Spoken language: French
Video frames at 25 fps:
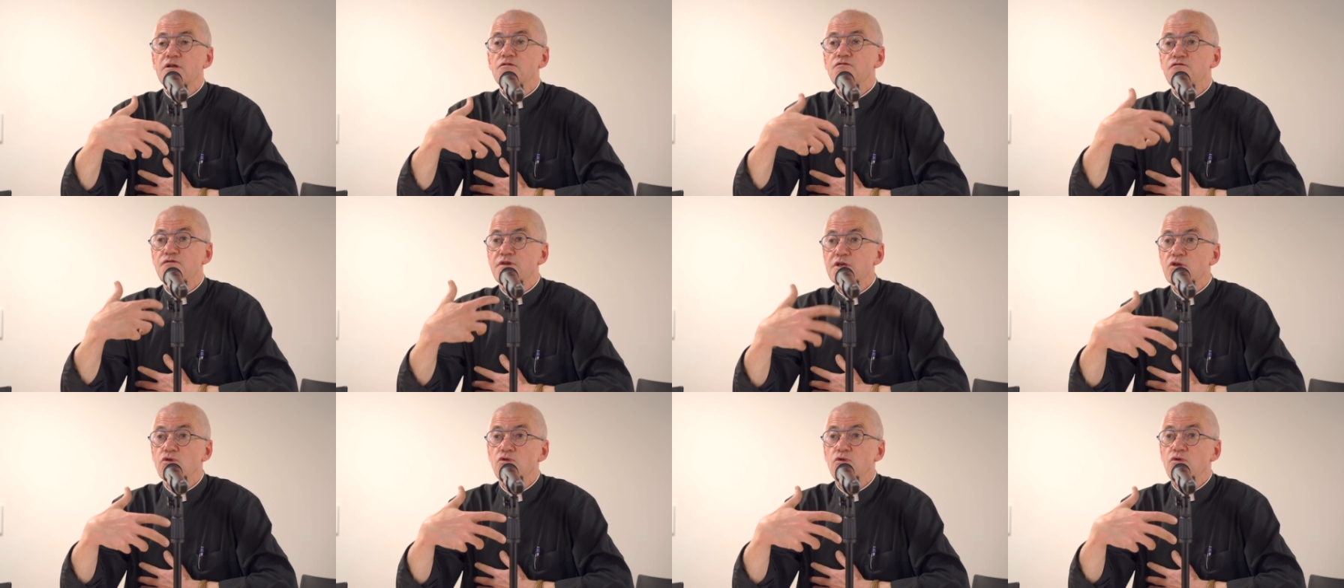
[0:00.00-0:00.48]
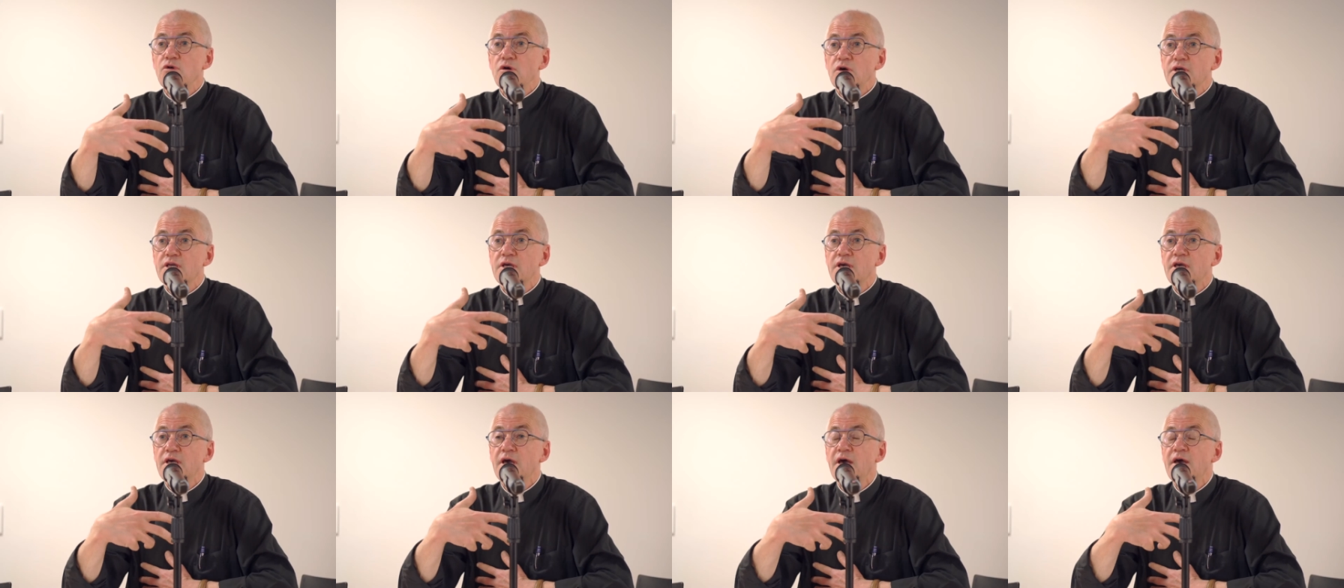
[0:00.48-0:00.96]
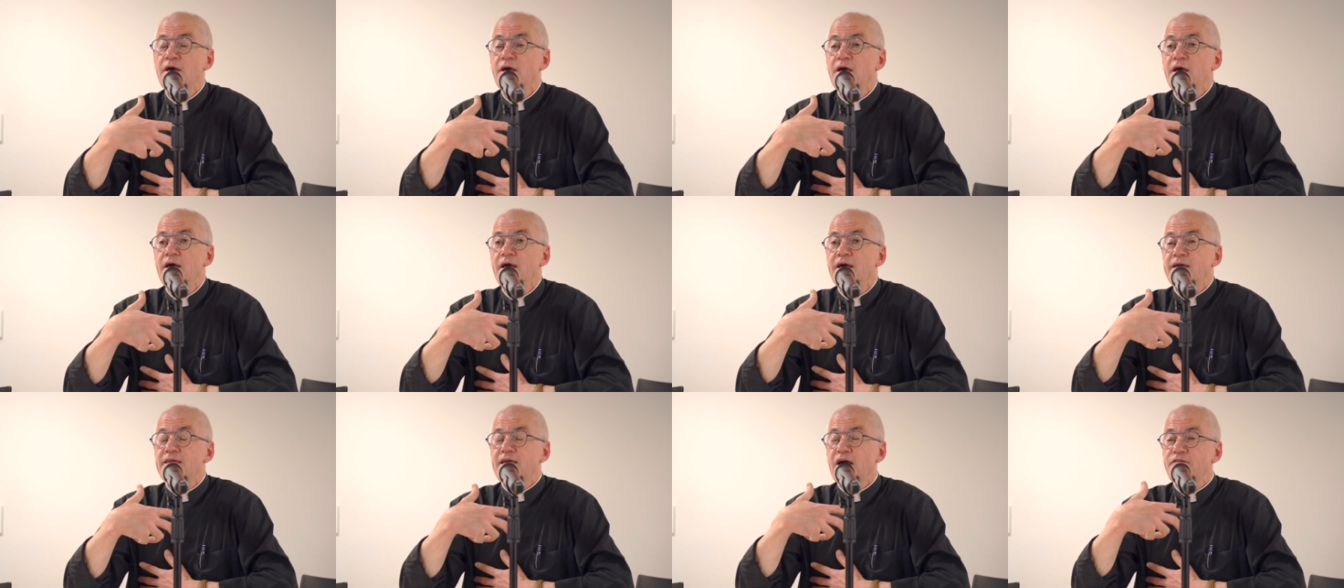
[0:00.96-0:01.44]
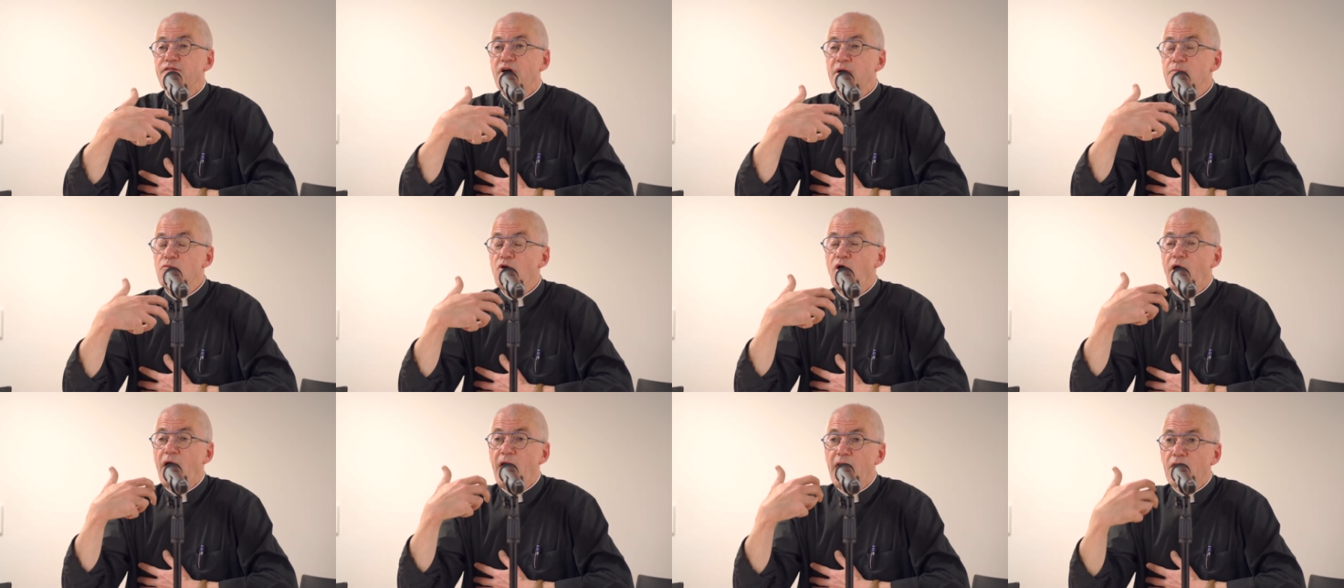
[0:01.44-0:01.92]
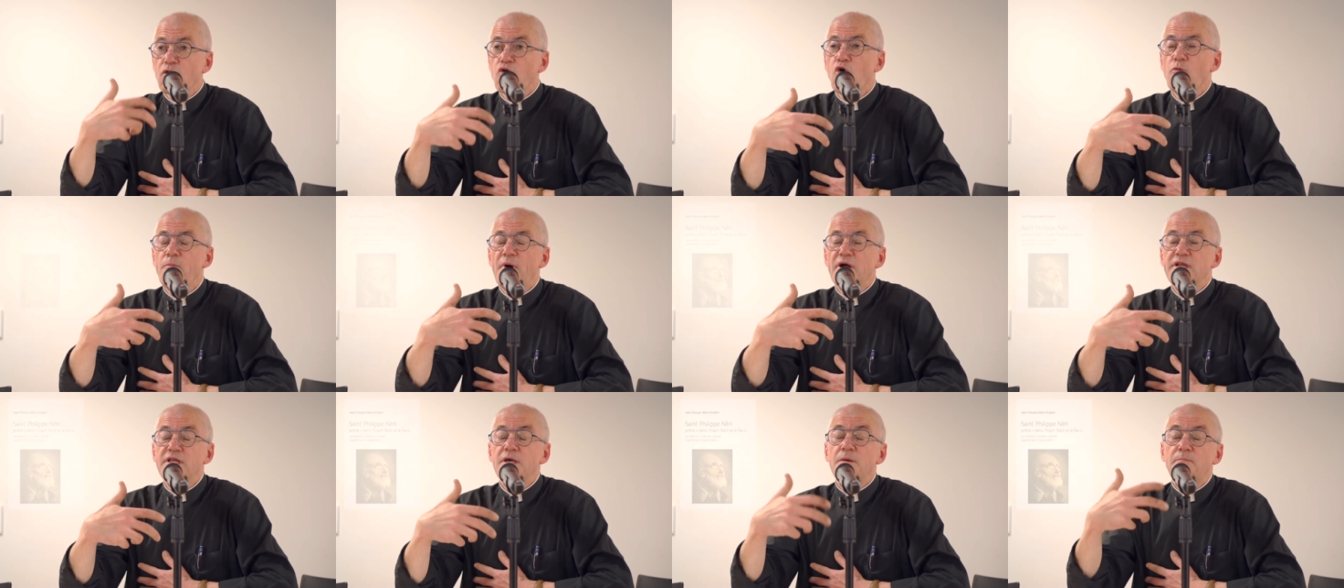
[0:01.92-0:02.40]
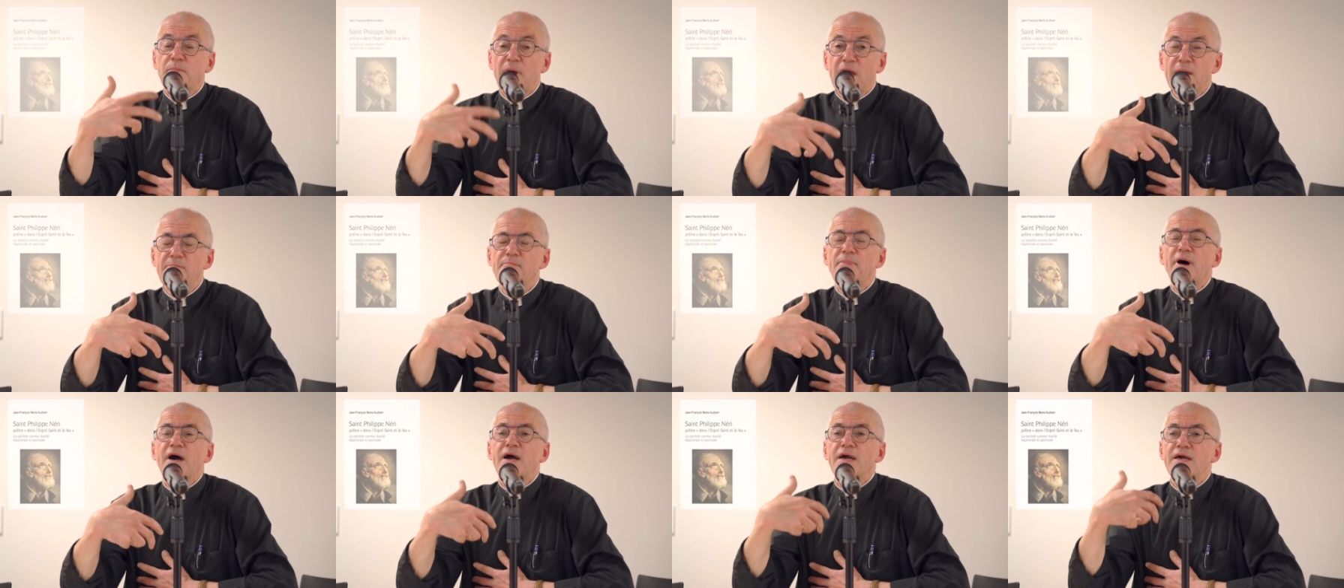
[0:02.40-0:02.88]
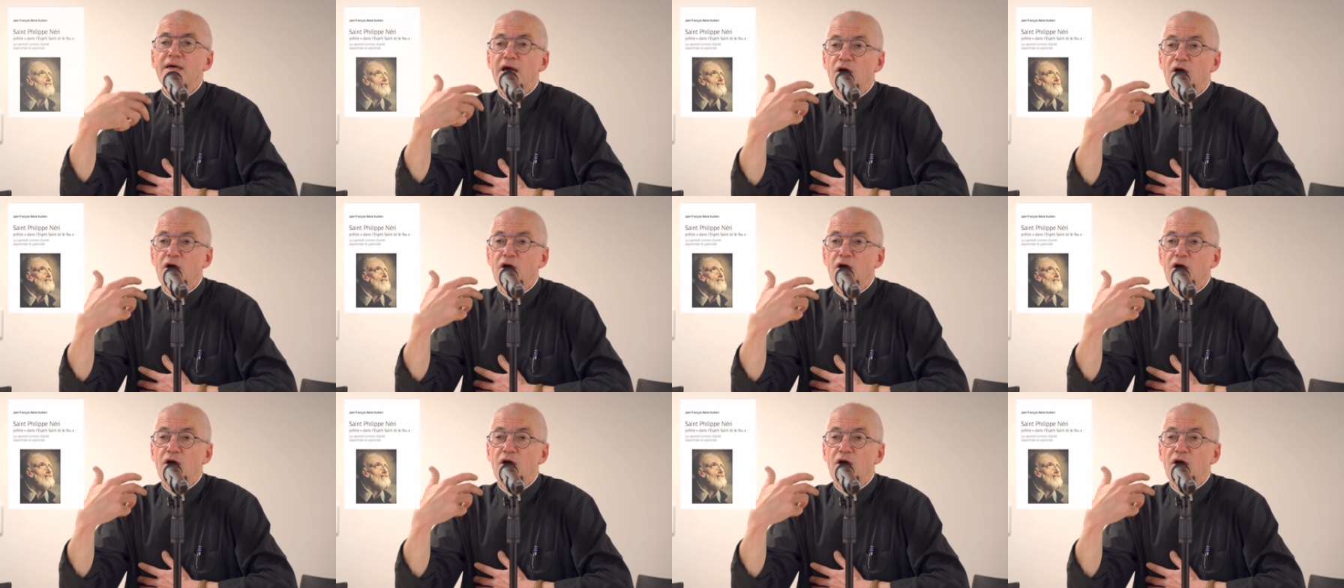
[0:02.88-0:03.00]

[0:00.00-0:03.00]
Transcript: une figure qui, a vraiment accompagné, préparé,